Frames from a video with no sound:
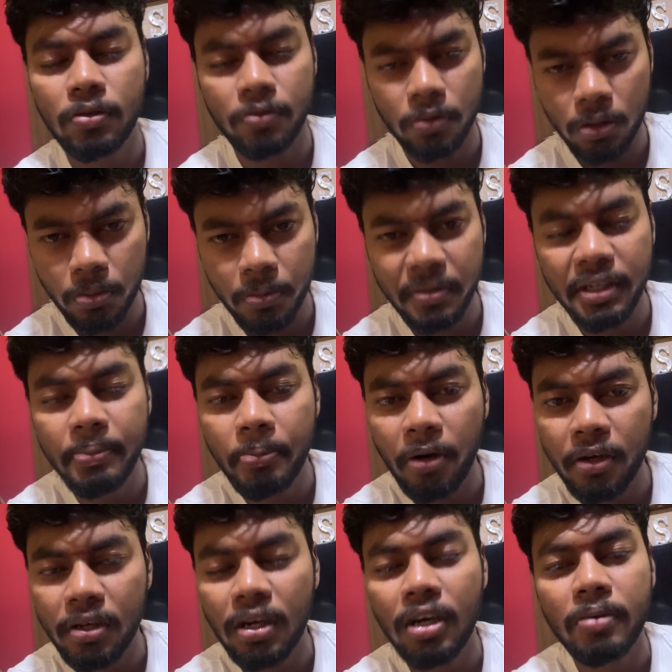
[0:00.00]
ஒரு
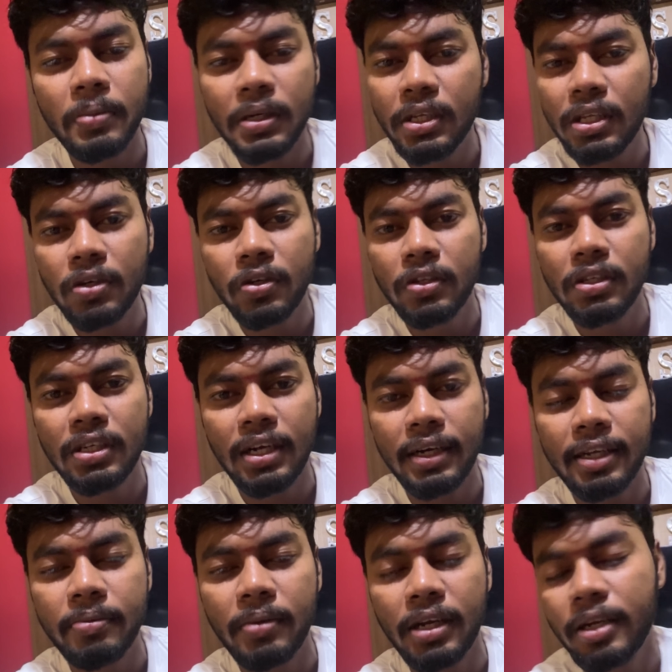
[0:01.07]
இம்பார்ட்டன்ட் காலுக்கு மட்டும்தான் அவர் வந்துட்டு
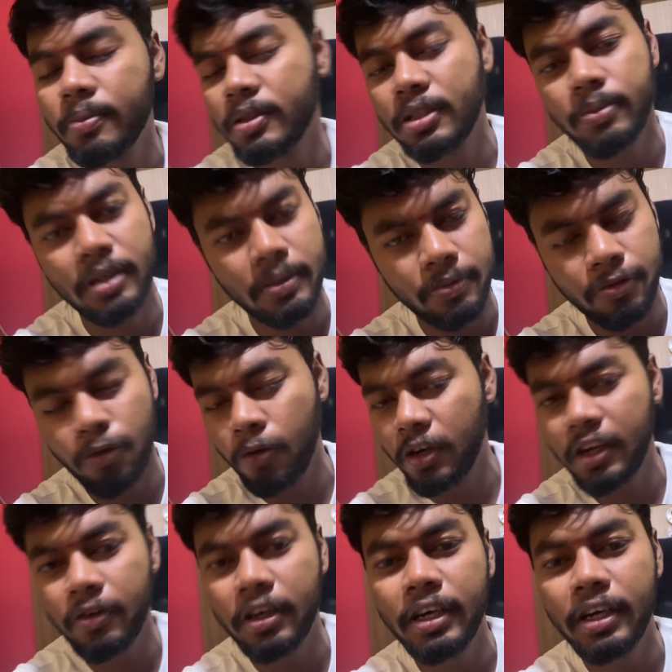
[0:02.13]
அட்டன் பண்ணார் மற்றபடி ஃபோனே அவர்